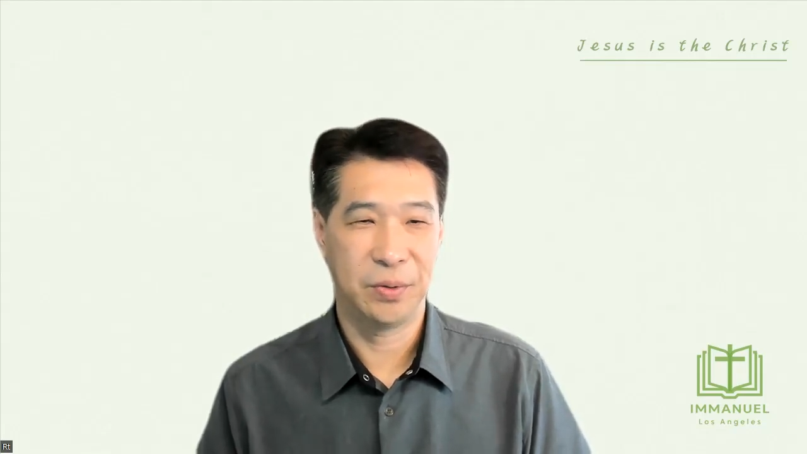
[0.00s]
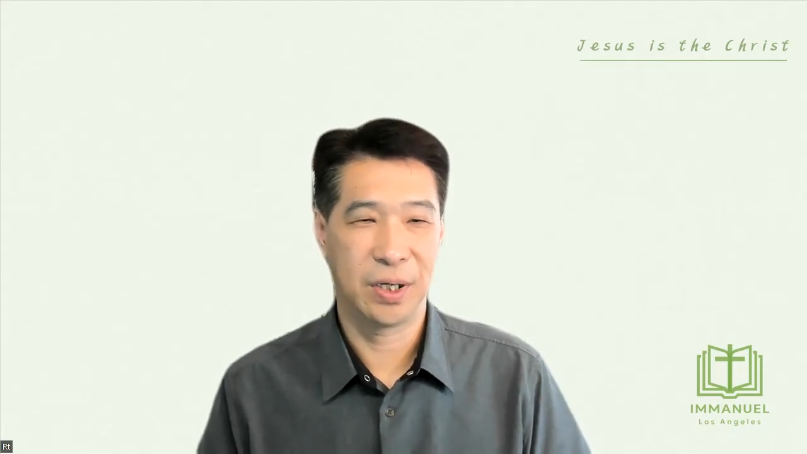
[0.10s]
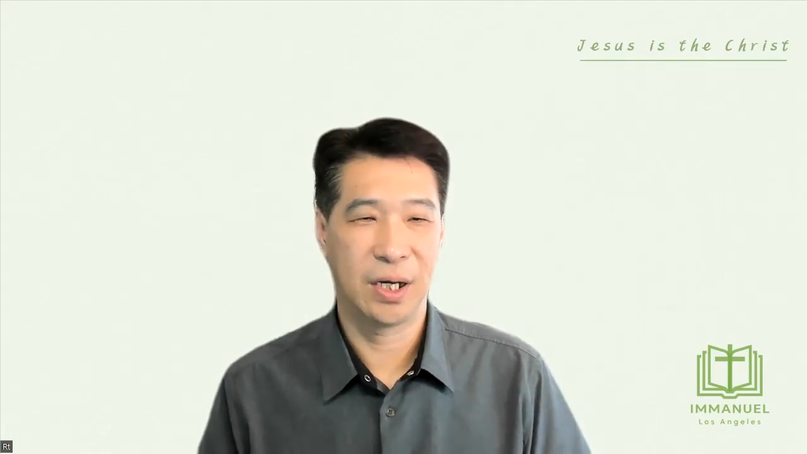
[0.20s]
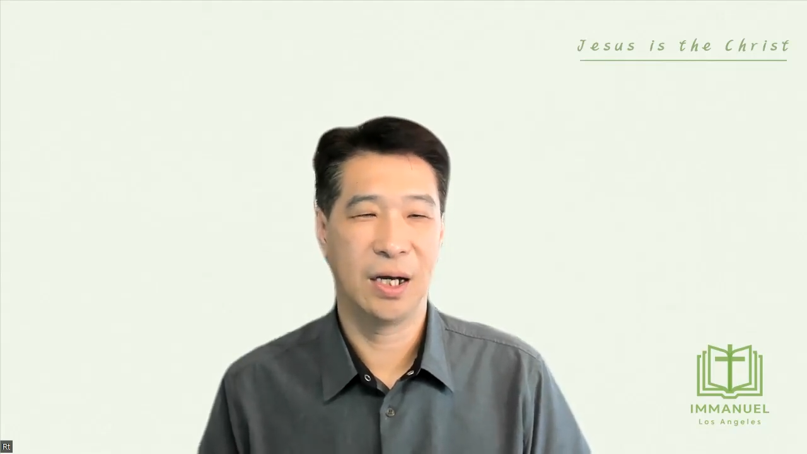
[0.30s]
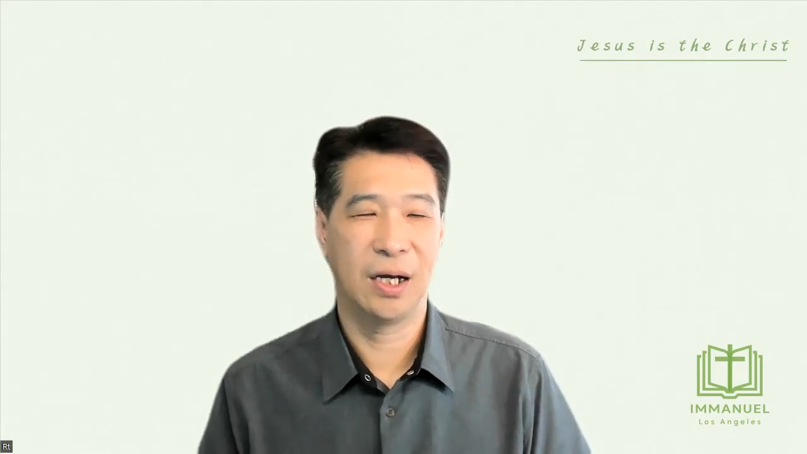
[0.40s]

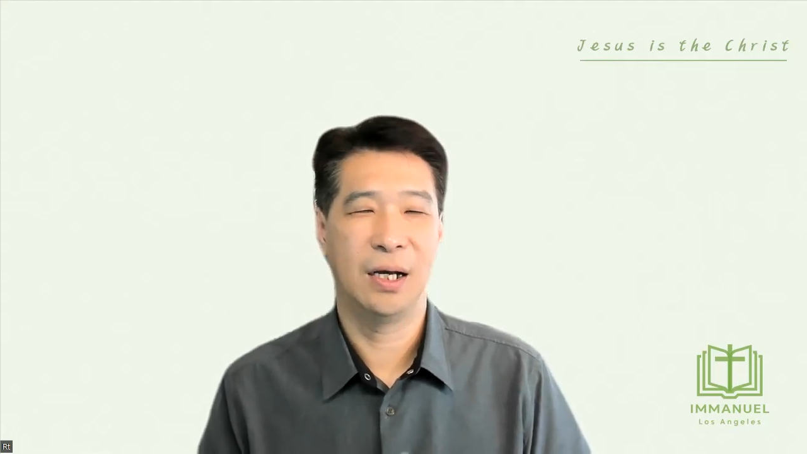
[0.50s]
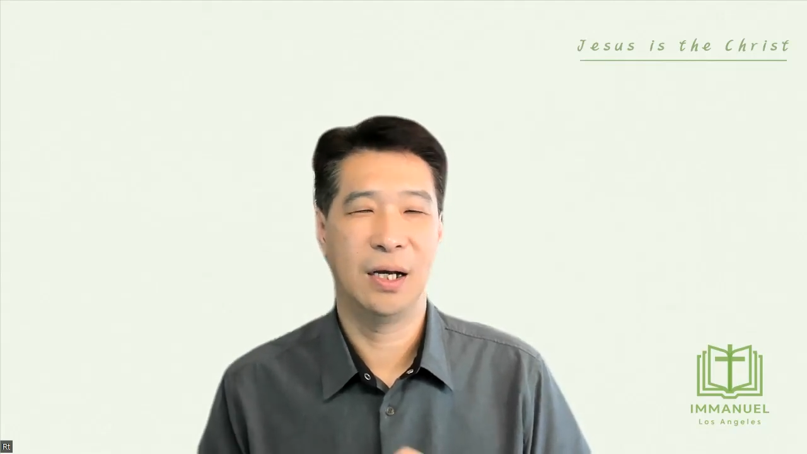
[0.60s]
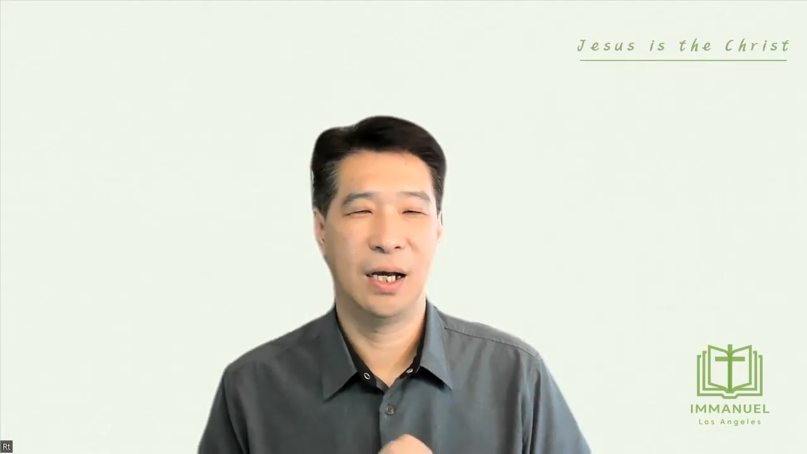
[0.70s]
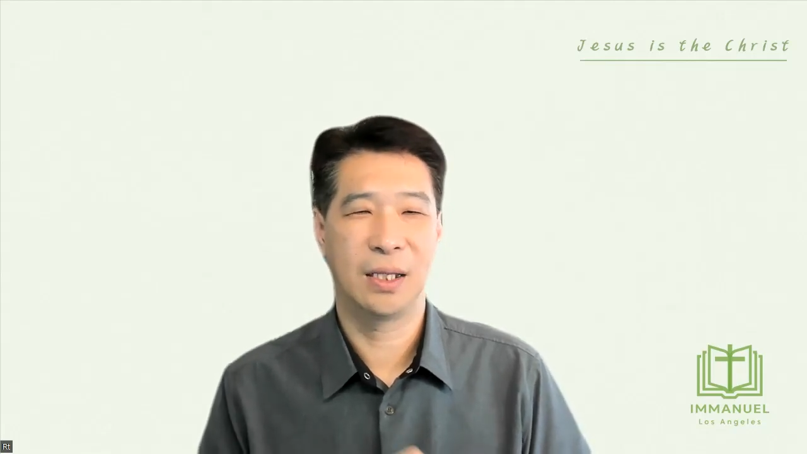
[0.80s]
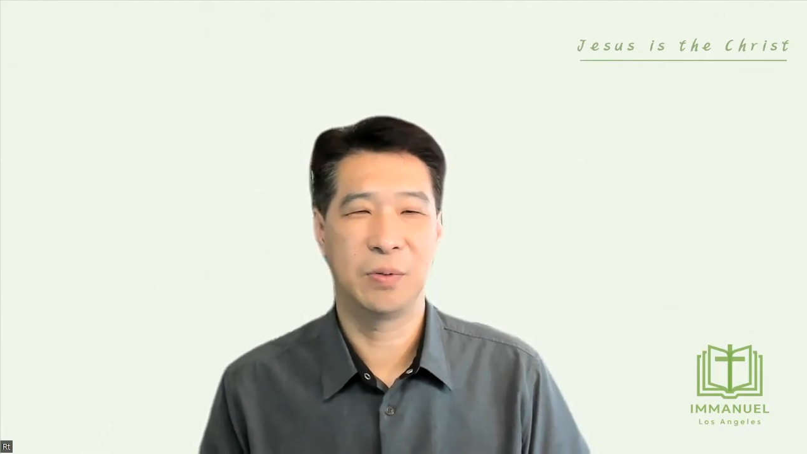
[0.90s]
우리가
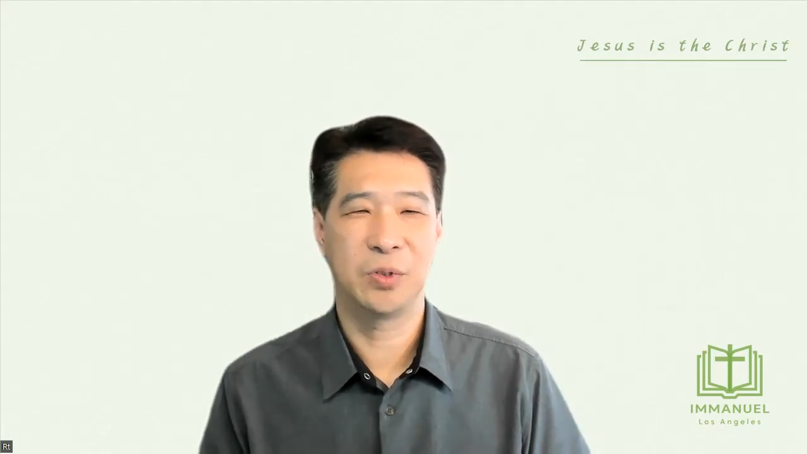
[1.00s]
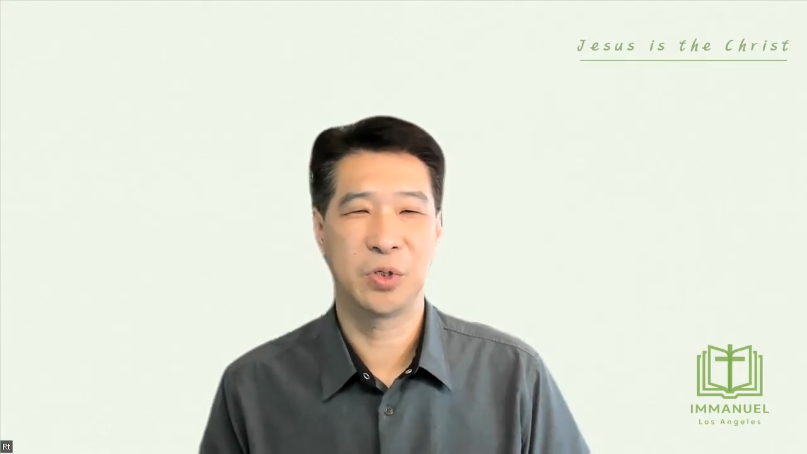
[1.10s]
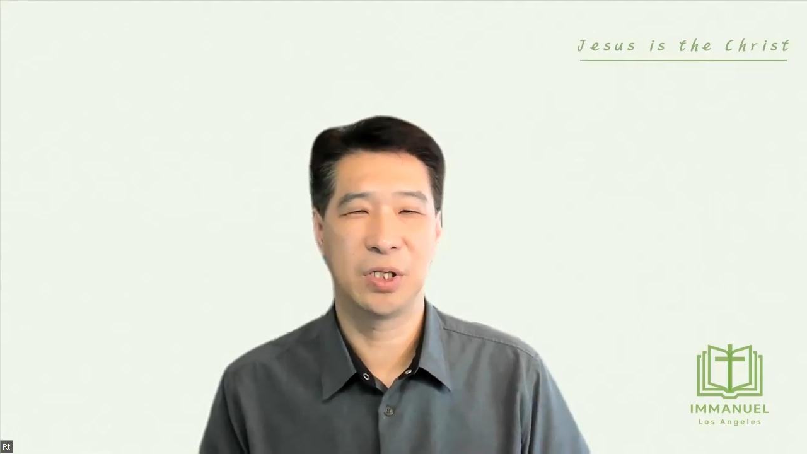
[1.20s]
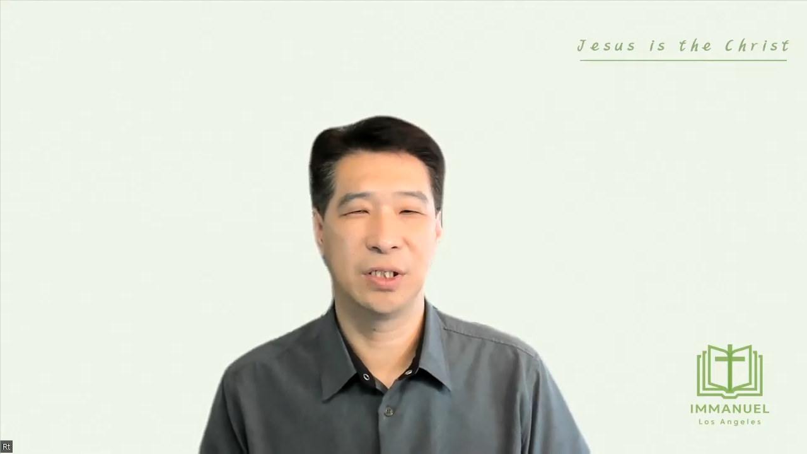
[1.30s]
하나님이 주신